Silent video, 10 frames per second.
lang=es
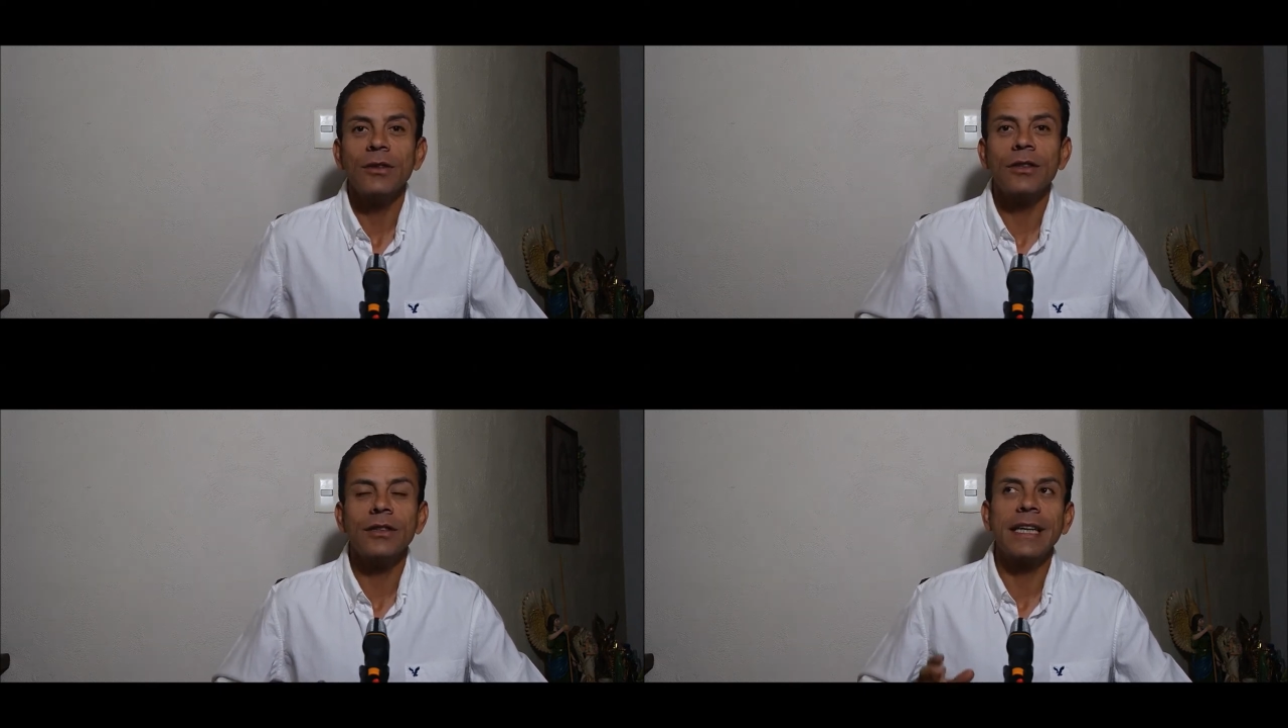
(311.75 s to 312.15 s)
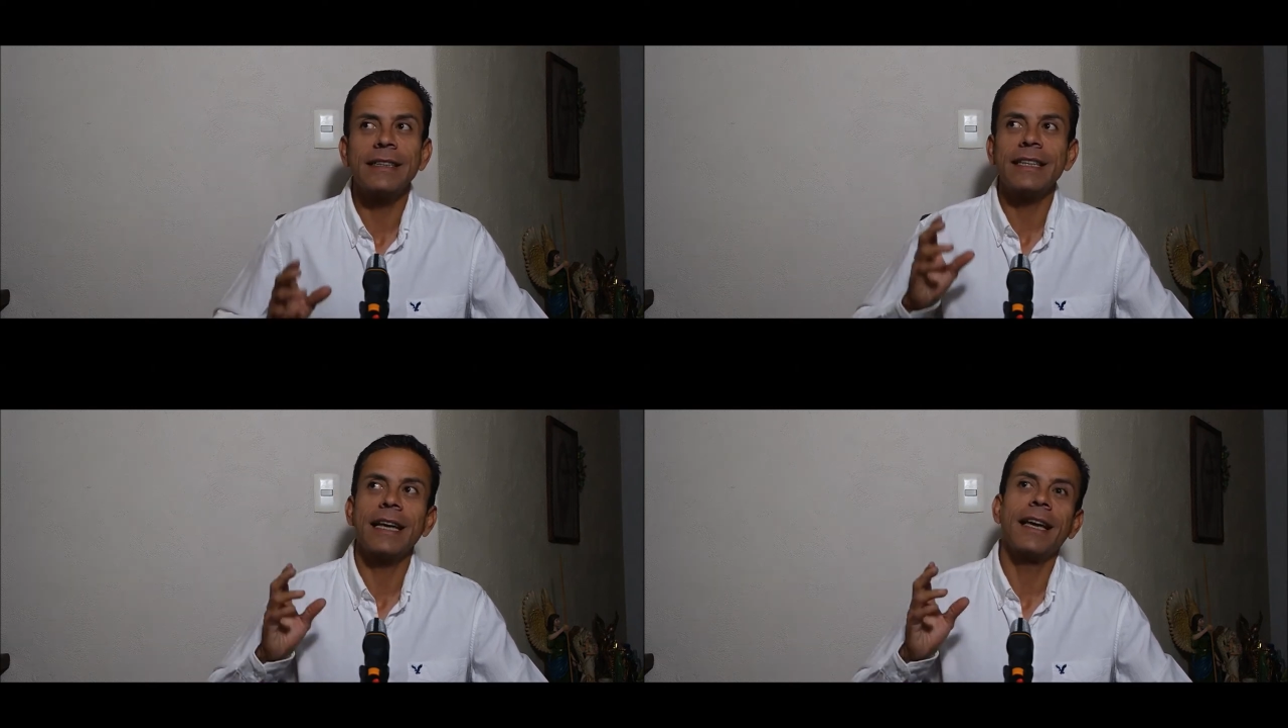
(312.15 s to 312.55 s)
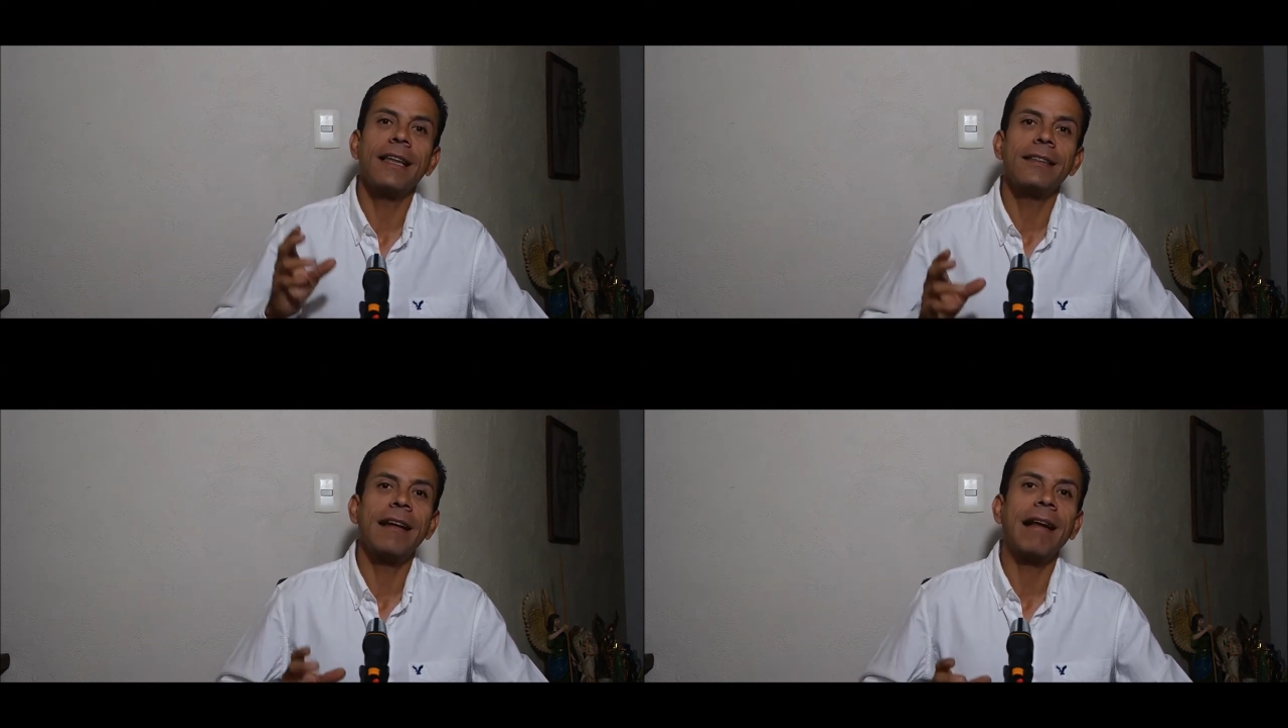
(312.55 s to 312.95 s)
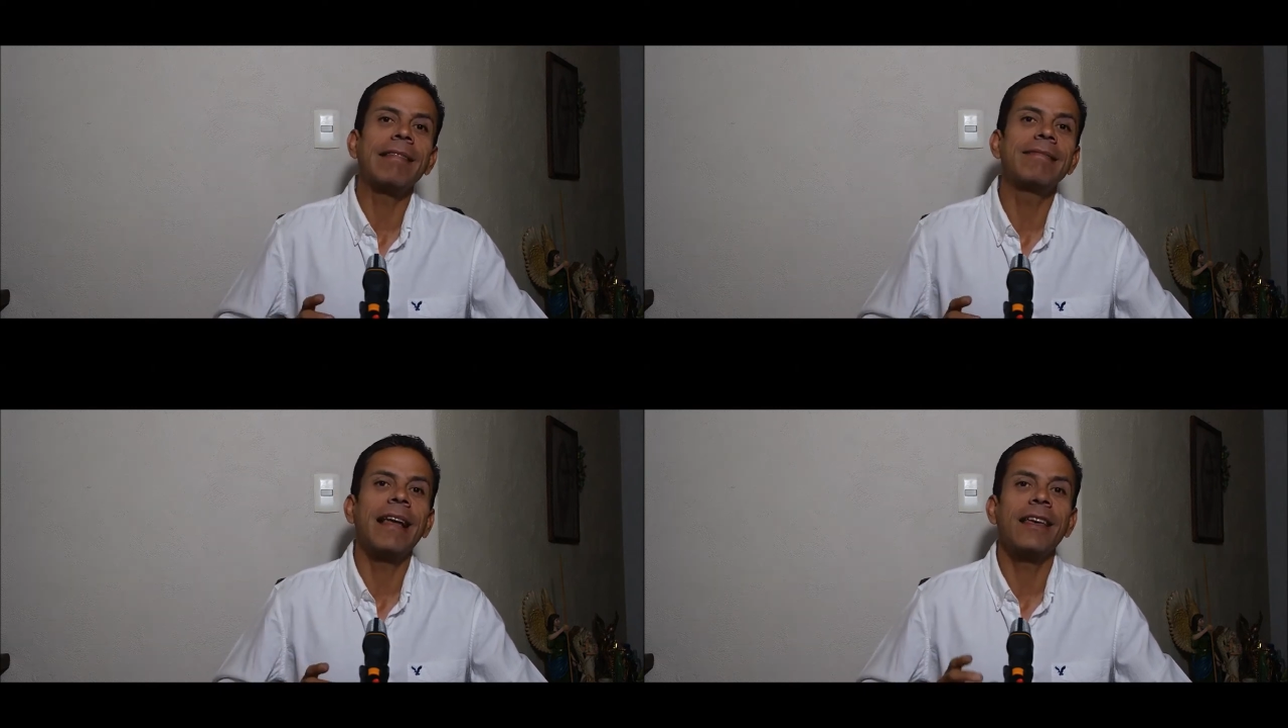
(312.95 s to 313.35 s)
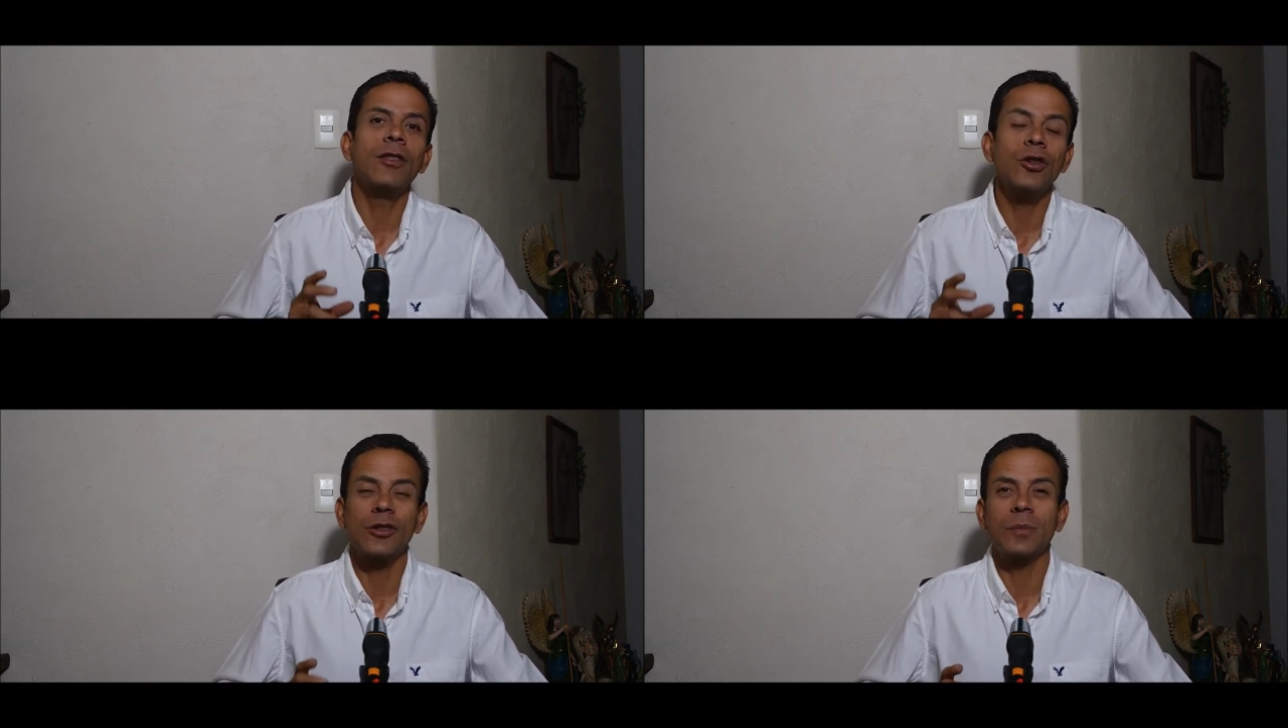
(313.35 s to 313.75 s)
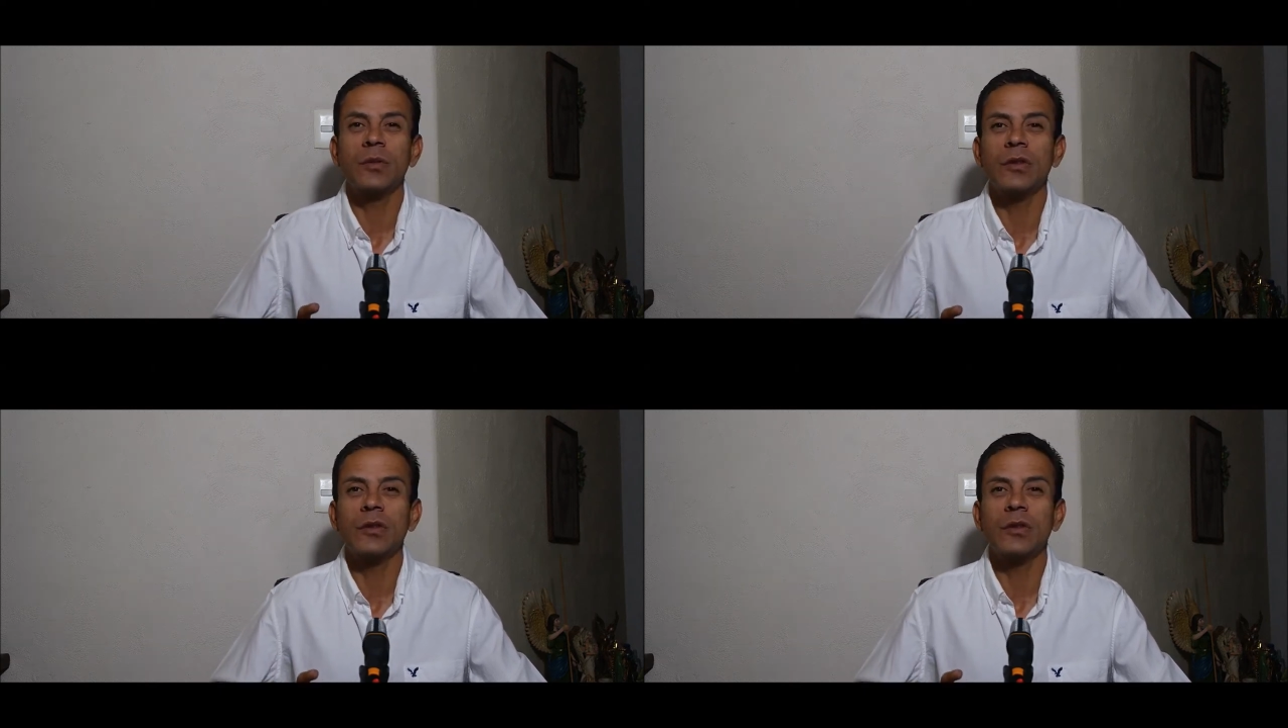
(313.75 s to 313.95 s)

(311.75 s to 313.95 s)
Todos desde 32